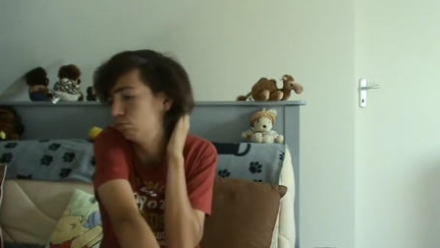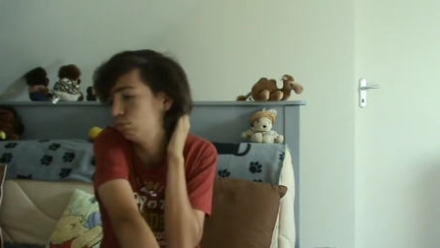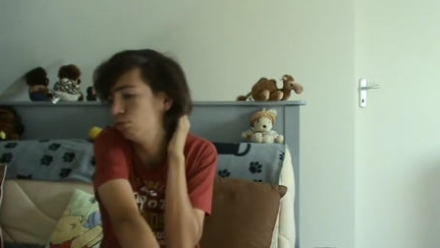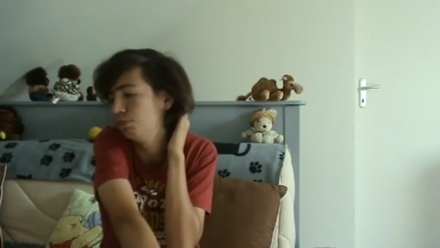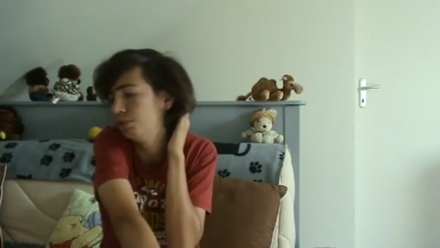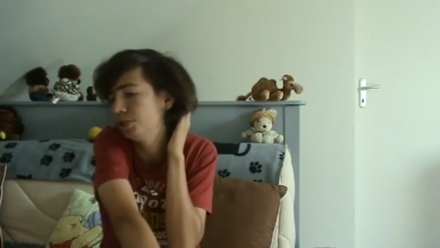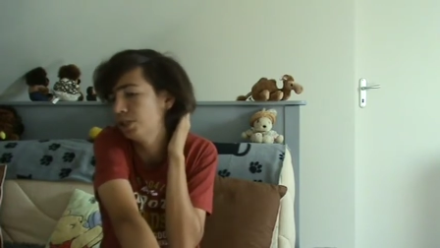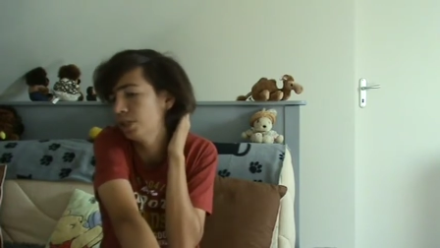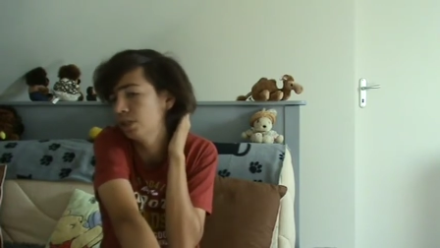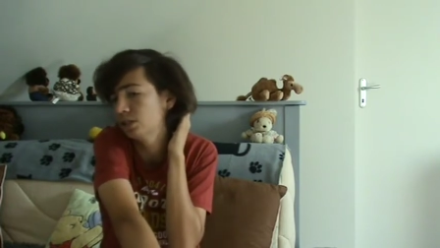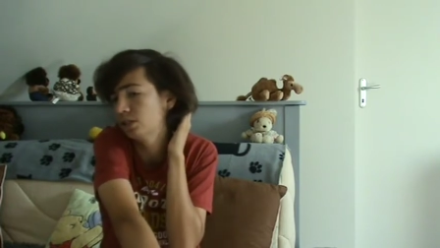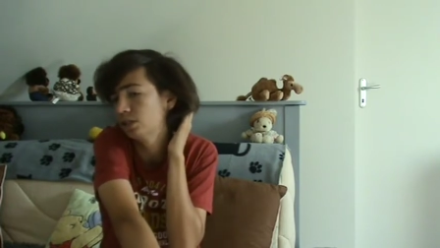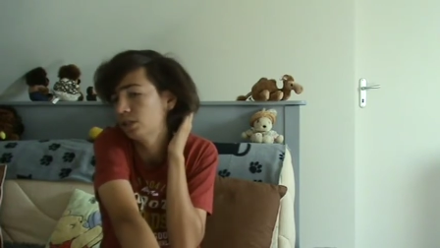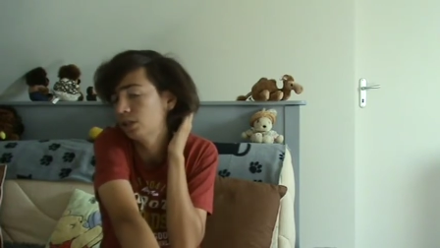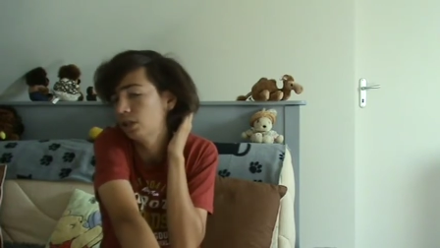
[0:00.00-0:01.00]

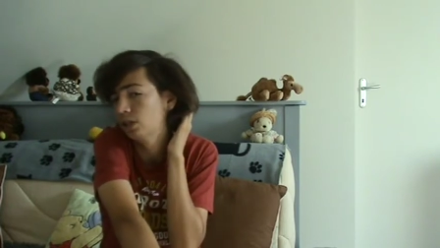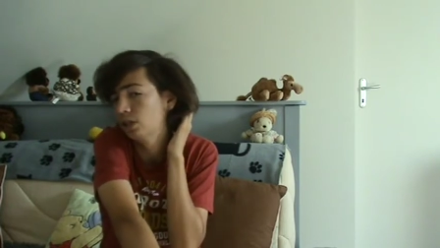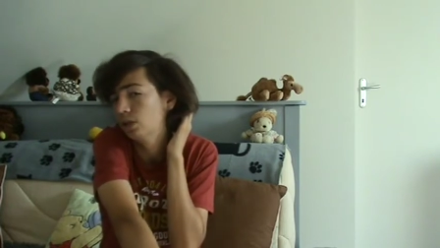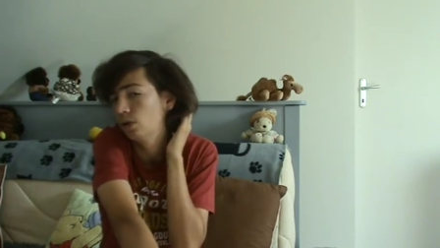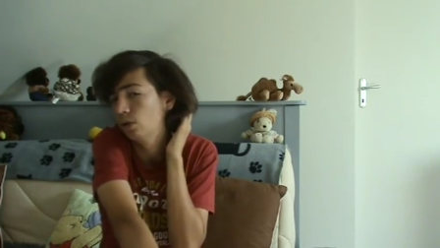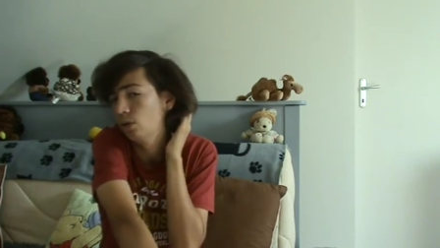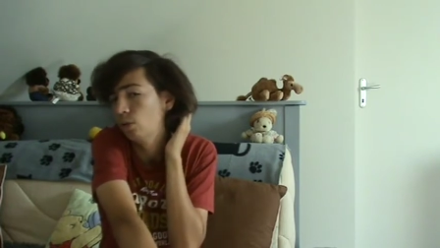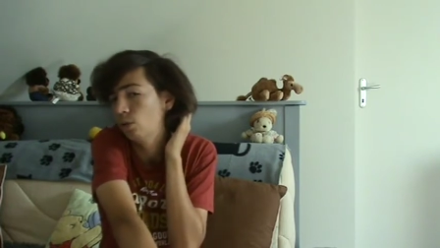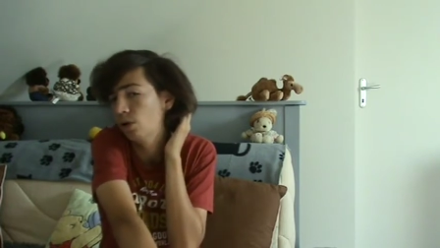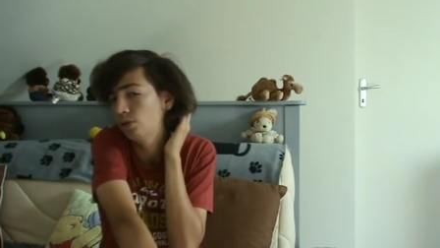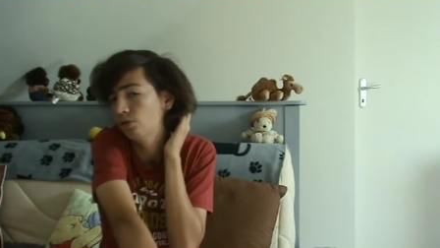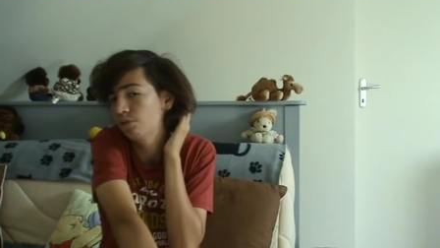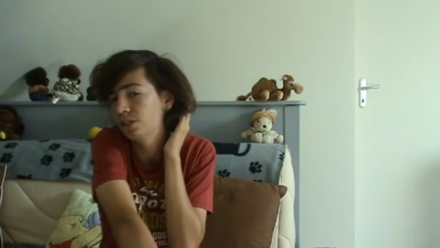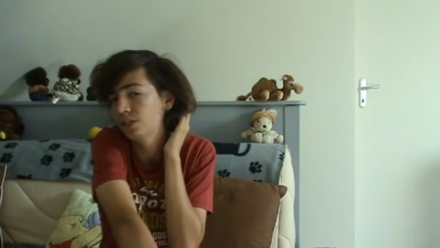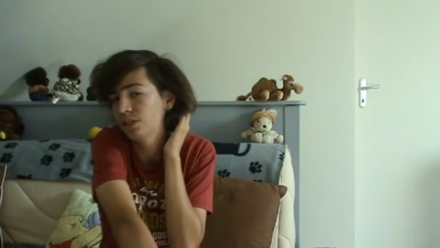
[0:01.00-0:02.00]
2015, ouais,
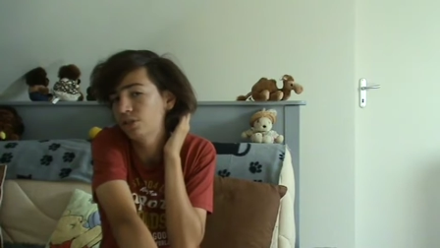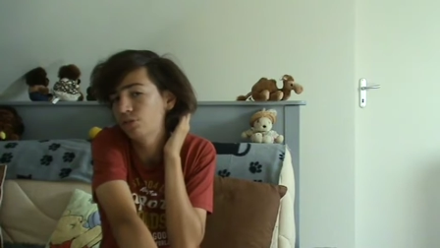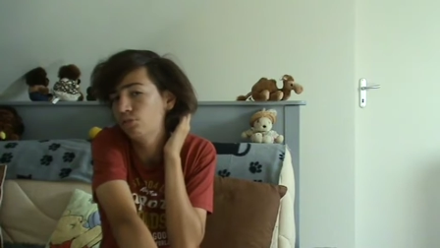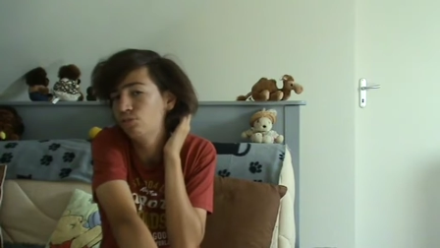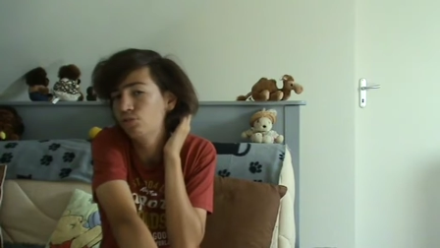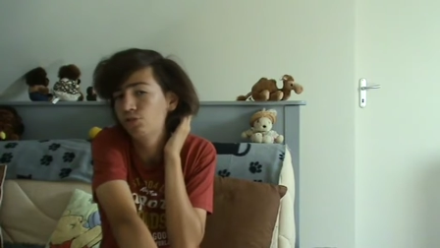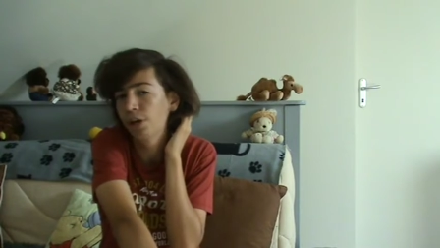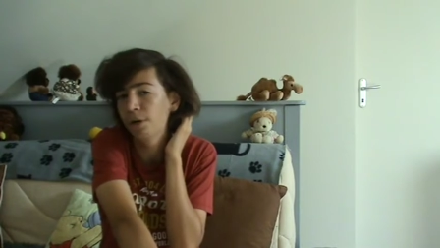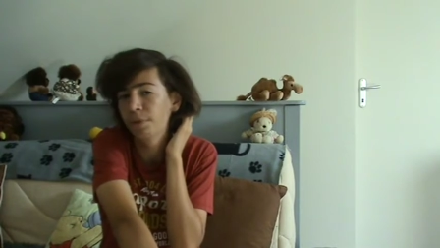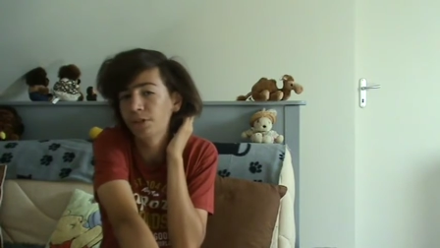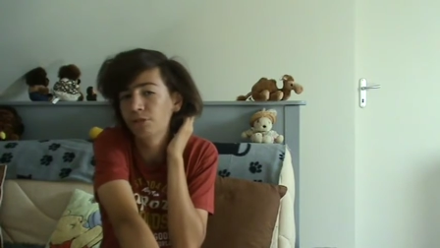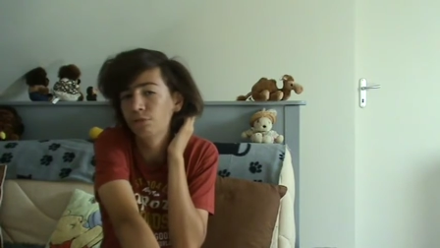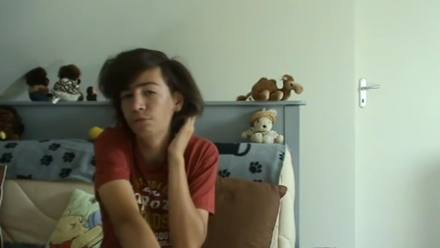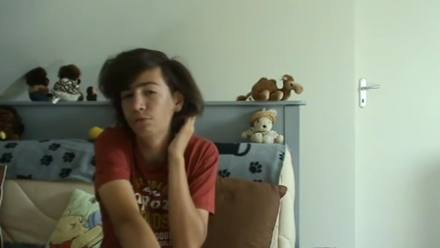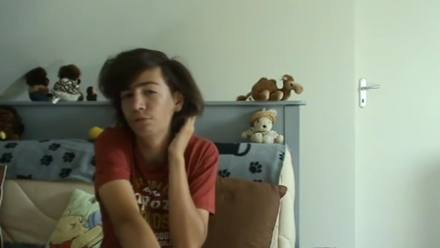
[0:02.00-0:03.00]
2015, il y a eu Goujard par
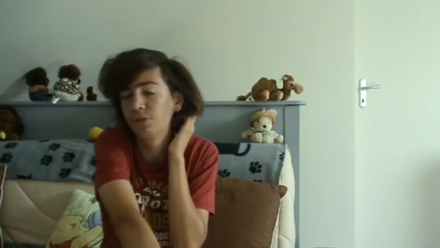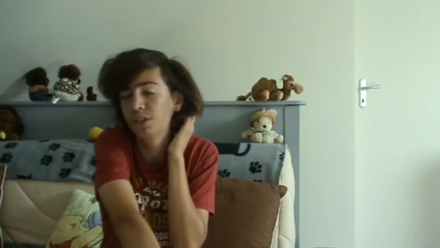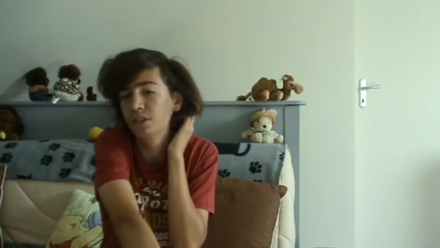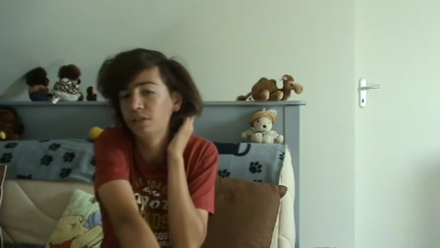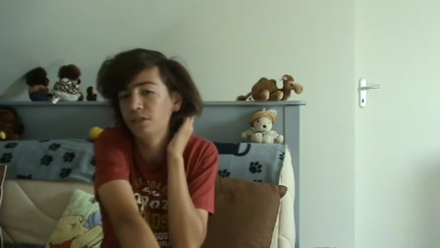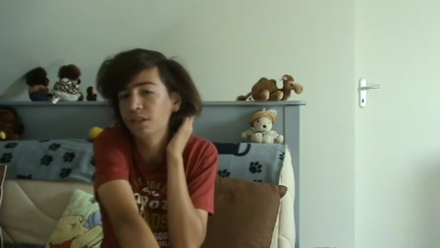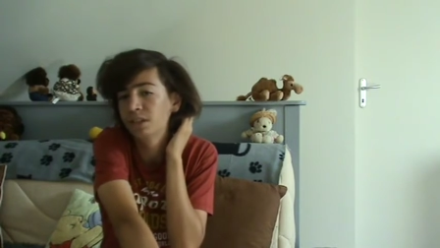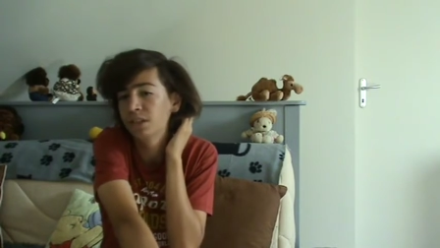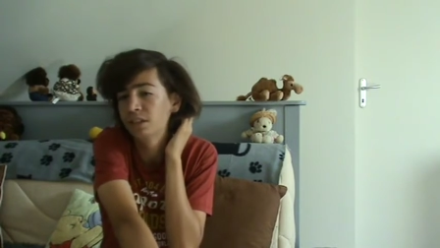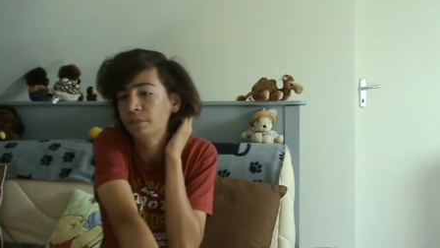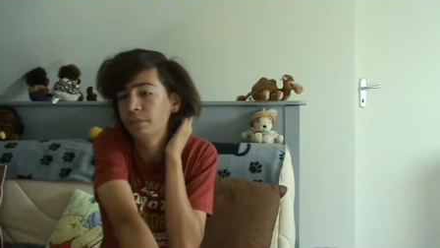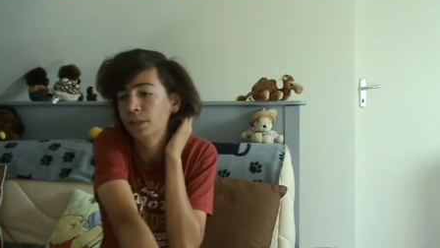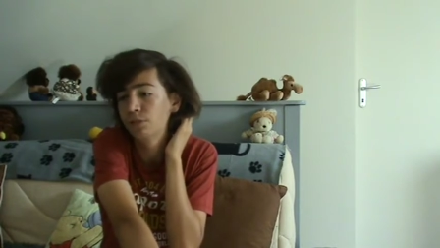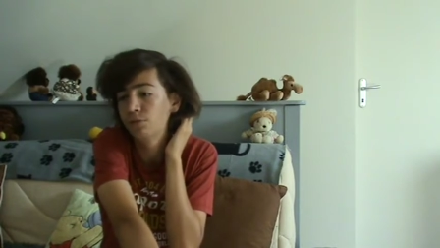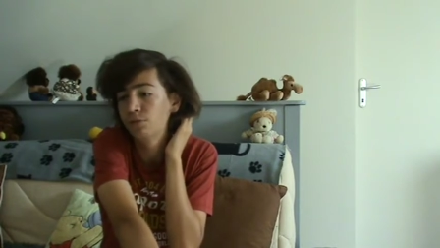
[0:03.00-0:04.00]
exemple. 2016,
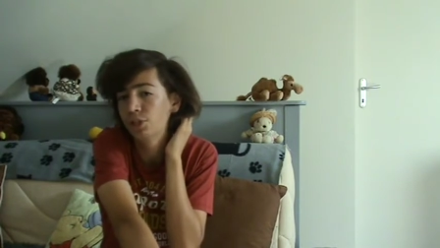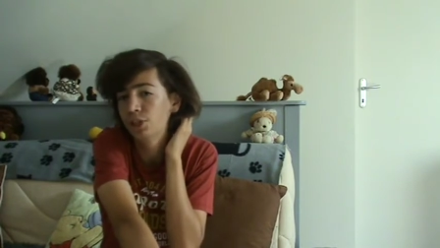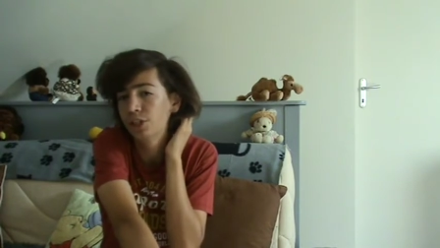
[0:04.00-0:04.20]
bah, il y a eu